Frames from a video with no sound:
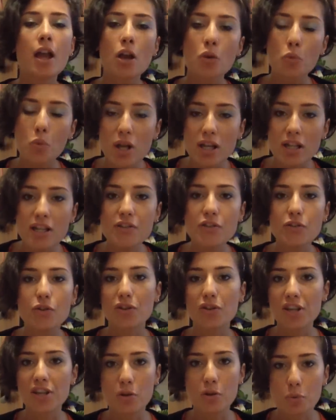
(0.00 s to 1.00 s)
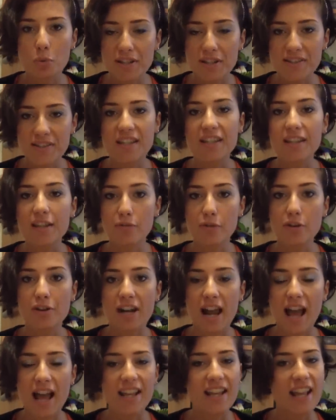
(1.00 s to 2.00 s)
Quelli sono gli acquisti che
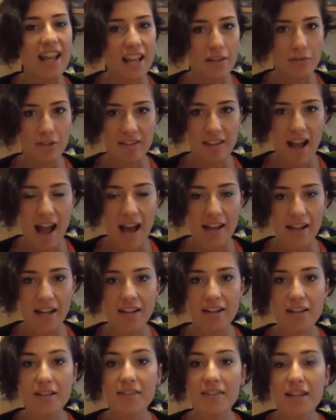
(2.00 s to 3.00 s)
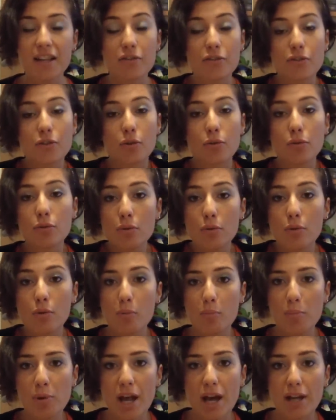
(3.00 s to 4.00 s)
vorrei evitare, nel senso non
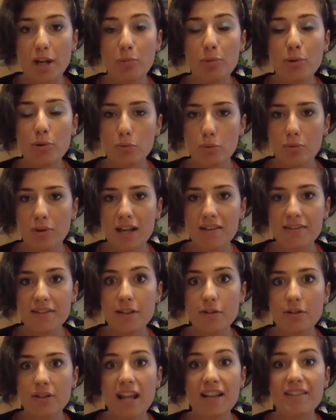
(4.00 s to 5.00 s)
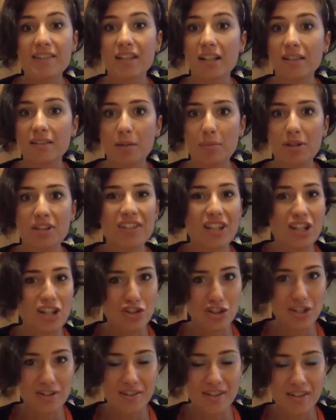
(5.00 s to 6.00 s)
comprare più nulla se non è strettamente
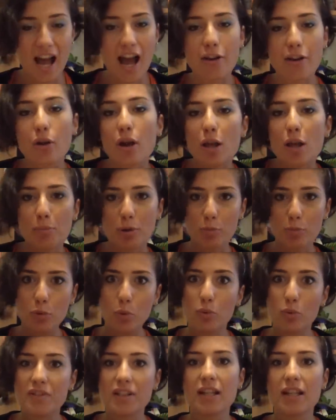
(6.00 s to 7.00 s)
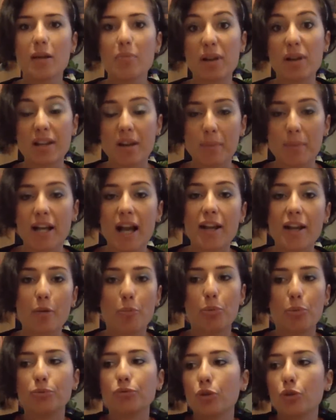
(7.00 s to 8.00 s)
necessario e proprio utile perché magari
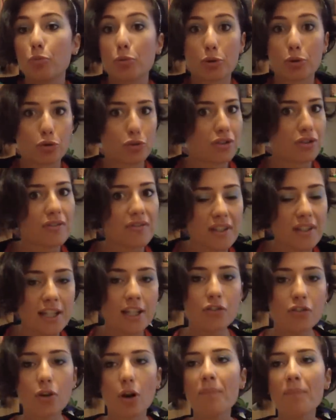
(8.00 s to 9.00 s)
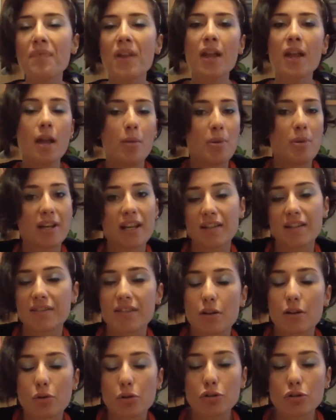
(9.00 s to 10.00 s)
appunto il prodotto è finito, perché
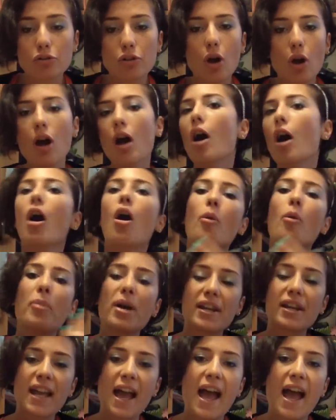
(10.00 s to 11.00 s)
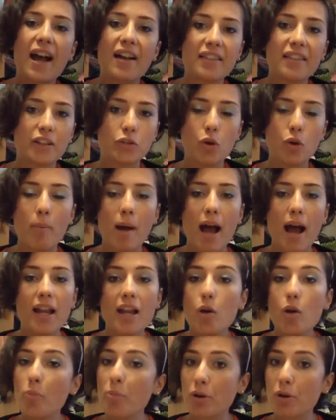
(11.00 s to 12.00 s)
si è rotto, perché è andato
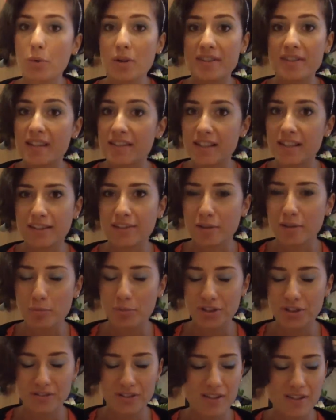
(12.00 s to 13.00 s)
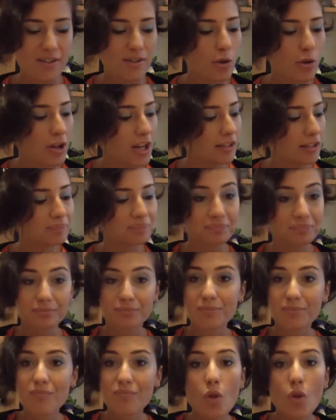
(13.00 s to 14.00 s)
male o per qualsiasi altra motivazione.
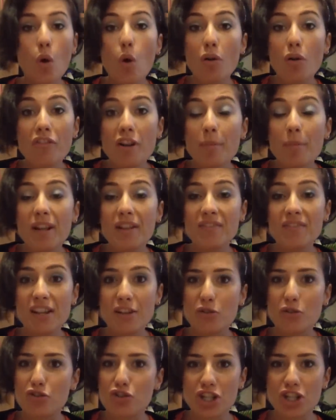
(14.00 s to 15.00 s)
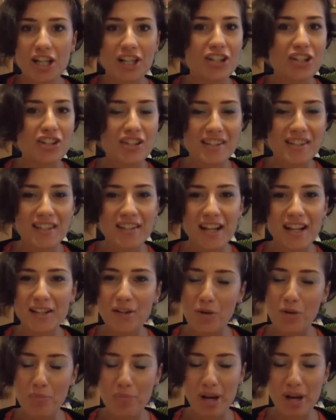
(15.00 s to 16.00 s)
Ovviamente non c'era necessità
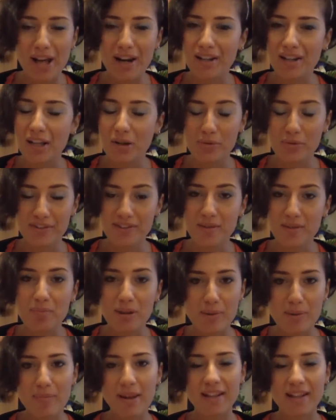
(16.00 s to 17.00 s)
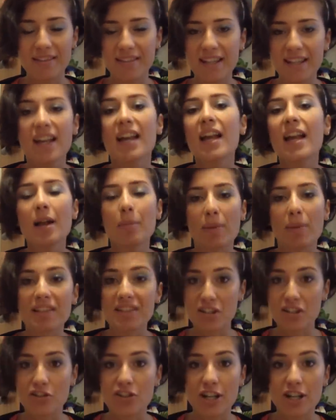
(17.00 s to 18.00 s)
di comprare anche questi pigmenti,
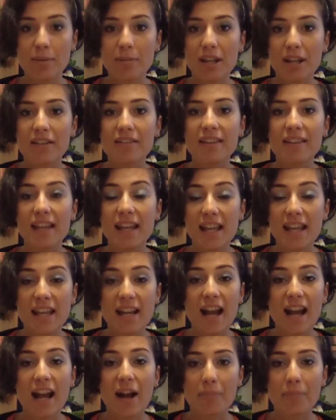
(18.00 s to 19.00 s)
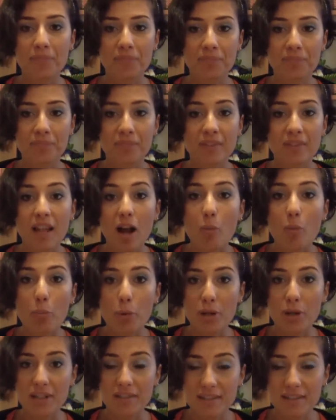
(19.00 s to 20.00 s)
ma sinceramente era mh, mm, da un
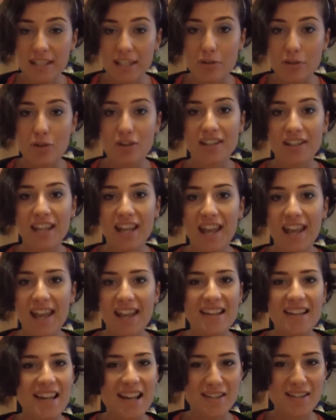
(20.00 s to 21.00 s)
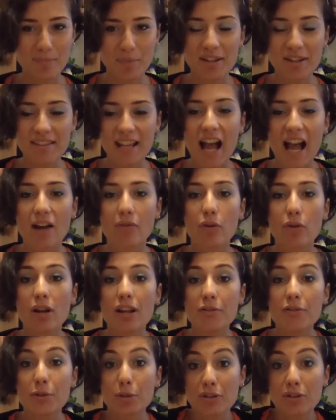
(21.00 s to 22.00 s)
pochettino che li aspettavo
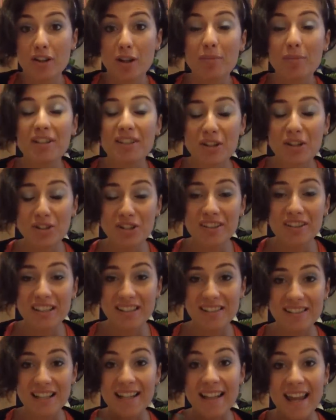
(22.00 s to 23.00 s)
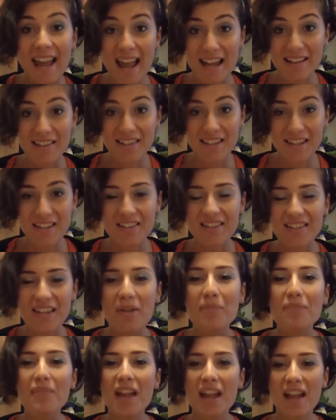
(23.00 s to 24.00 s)
e sono veramente contenta che
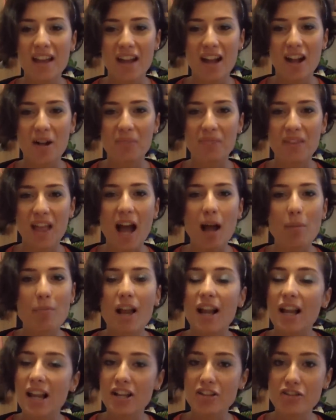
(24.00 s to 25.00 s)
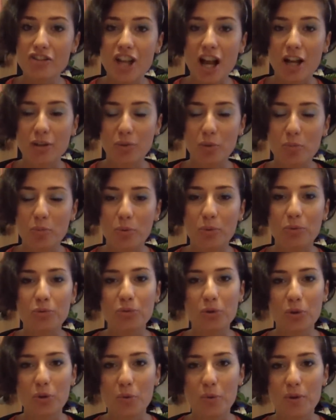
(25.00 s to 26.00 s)
Essence um, abbia lanciato
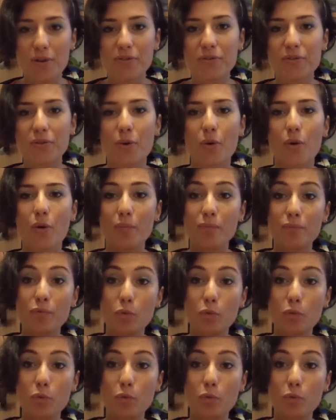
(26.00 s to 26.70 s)
appunto questo